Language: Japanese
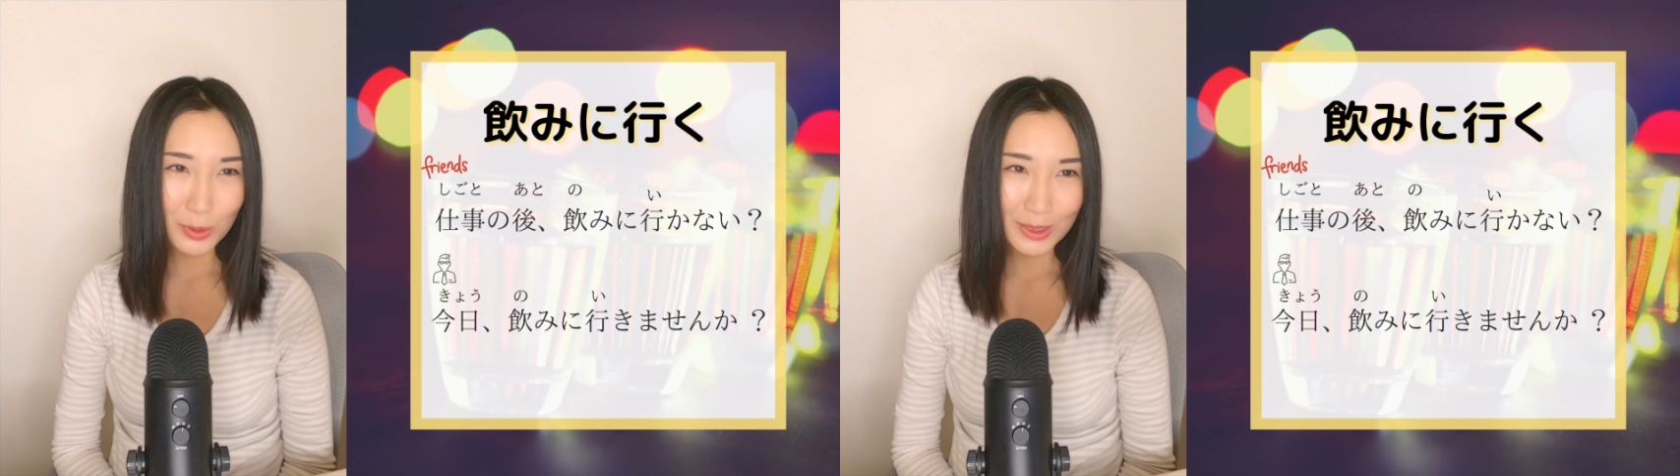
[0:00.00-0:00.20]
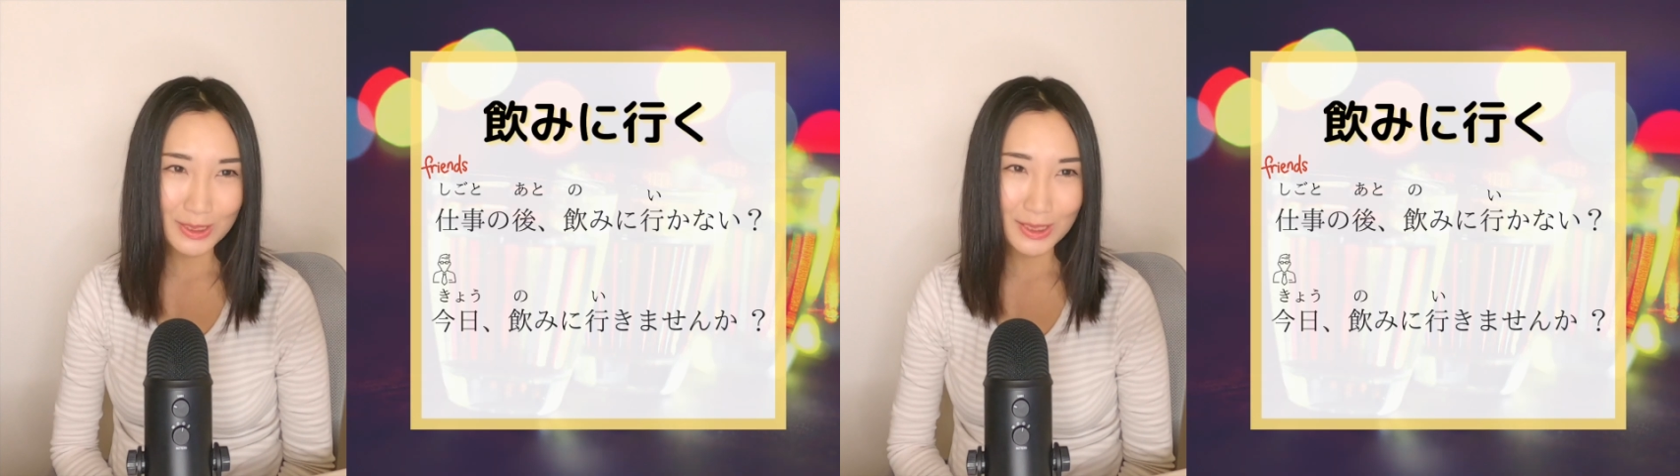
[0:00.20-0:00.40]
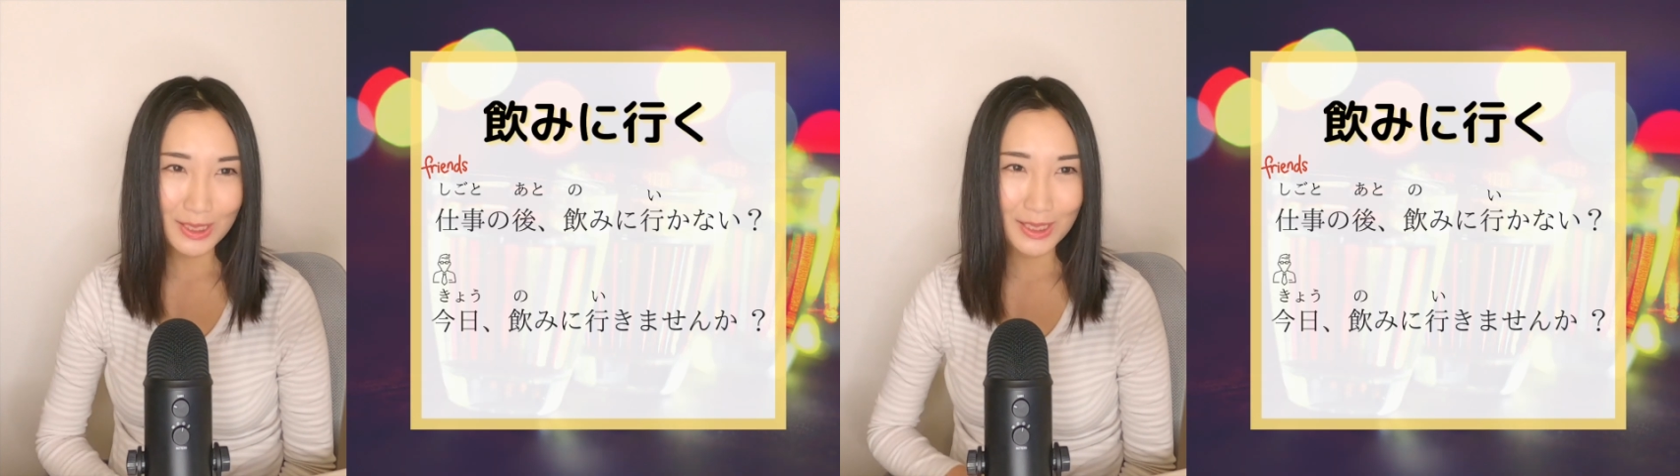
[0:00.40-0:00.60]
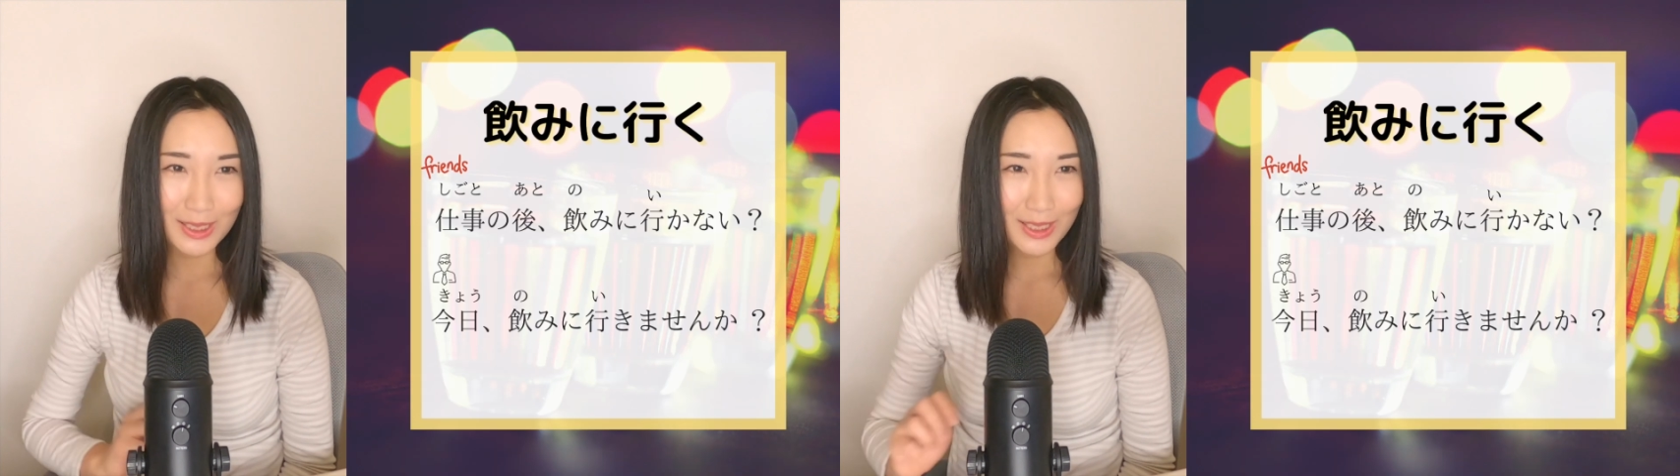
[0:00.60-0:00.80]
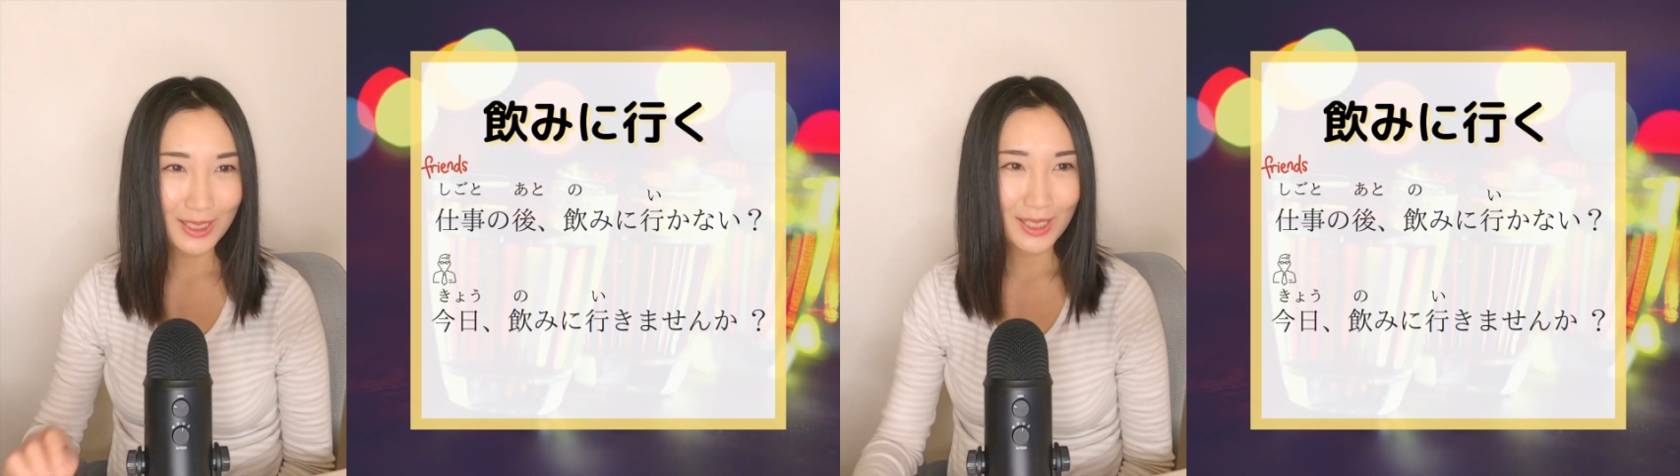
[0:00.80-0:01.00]
達
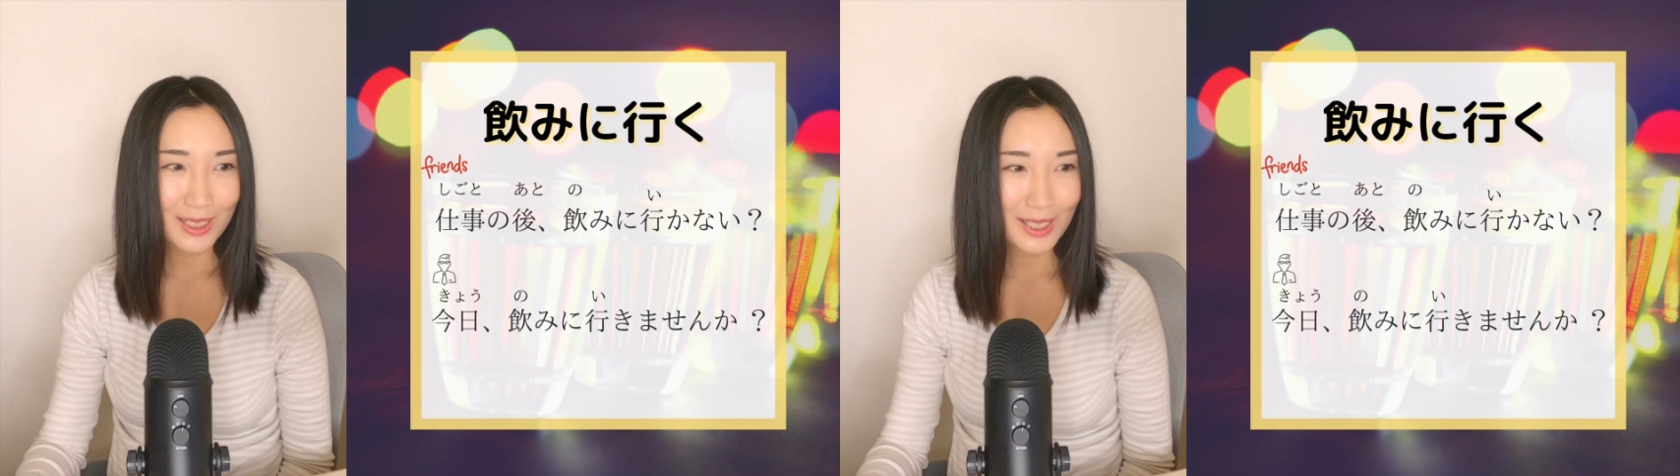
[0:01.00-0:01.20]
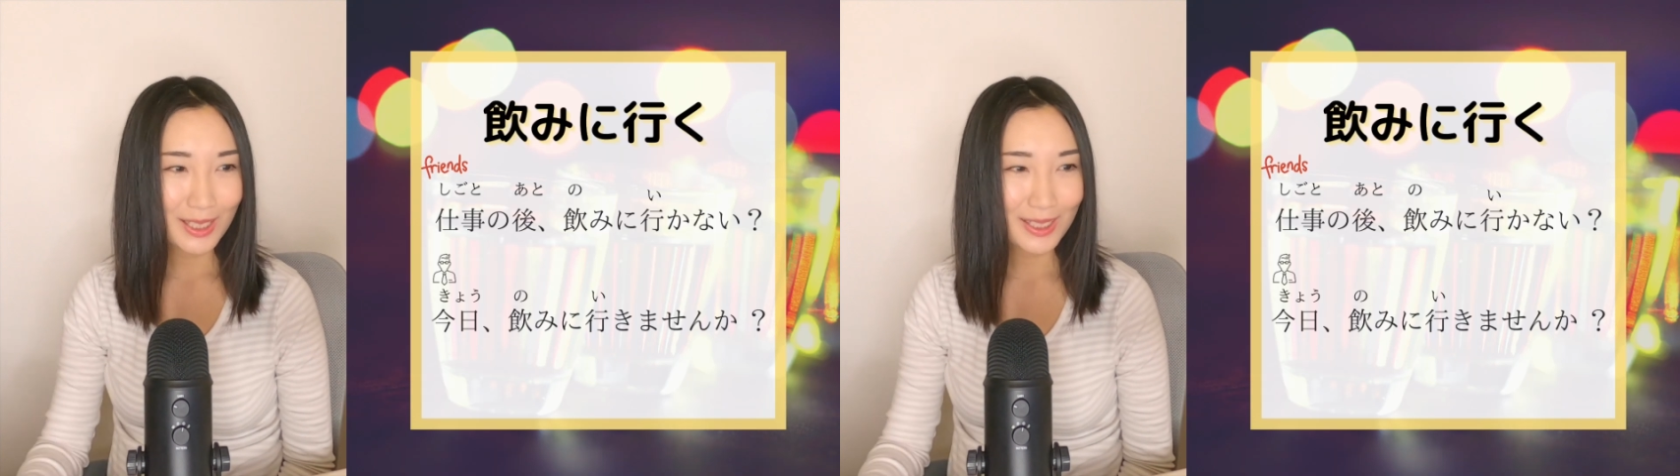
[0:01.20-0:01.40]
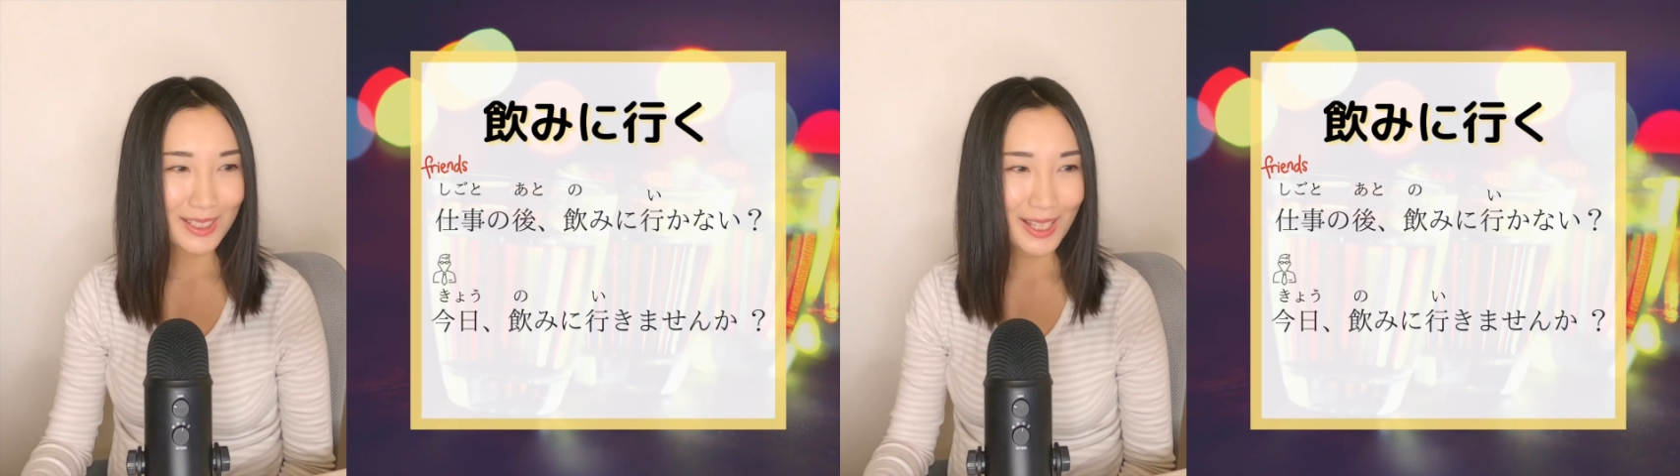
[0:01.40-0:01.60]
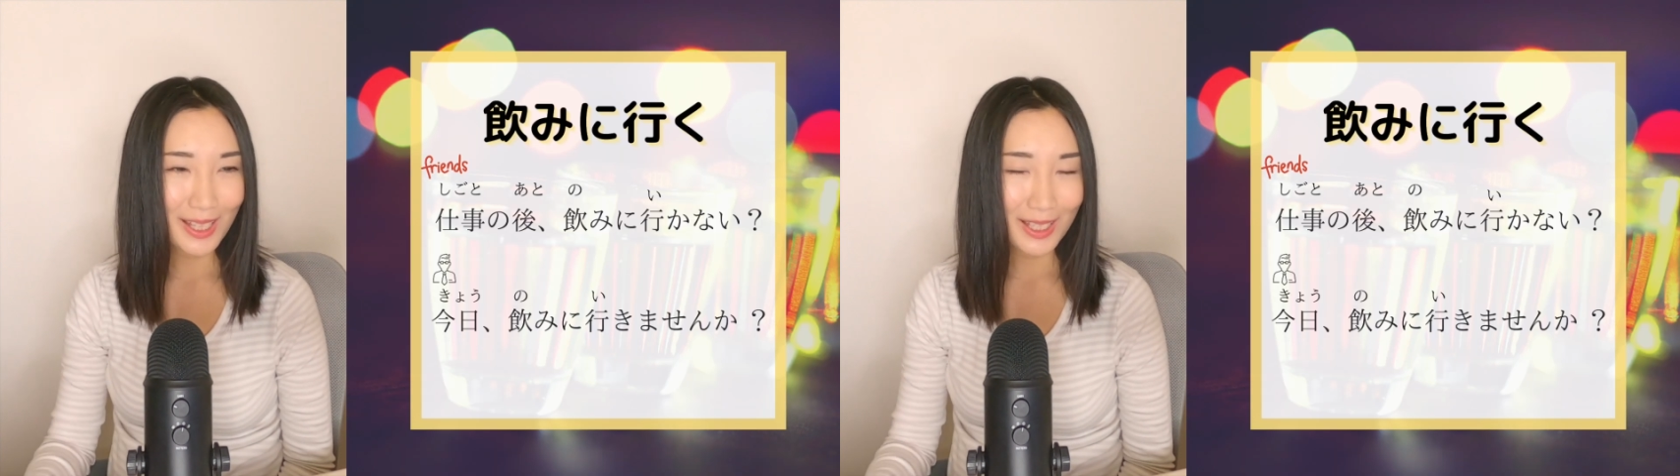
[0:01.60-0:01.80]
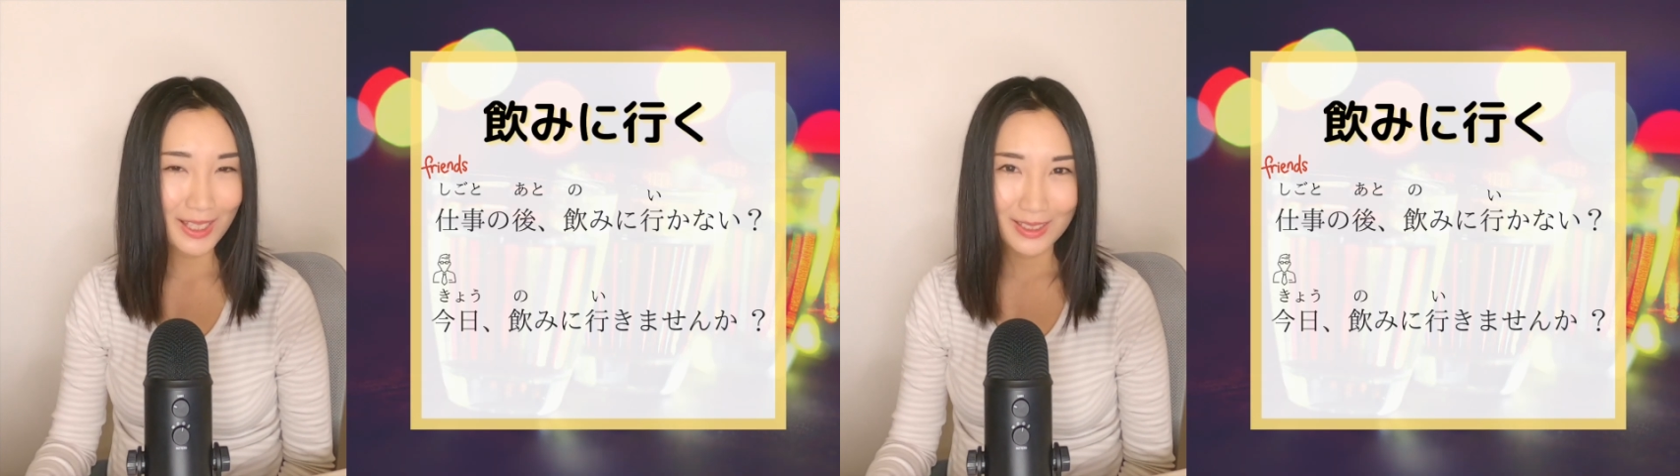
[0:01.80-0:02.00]
に LINE
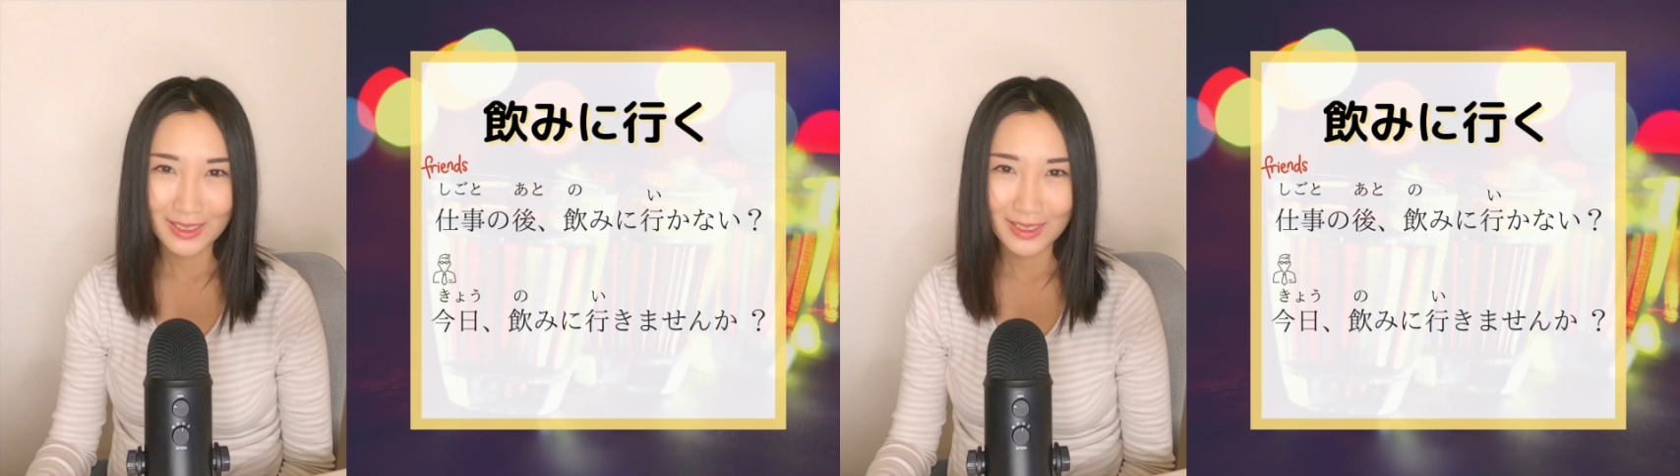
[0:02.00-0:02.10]
で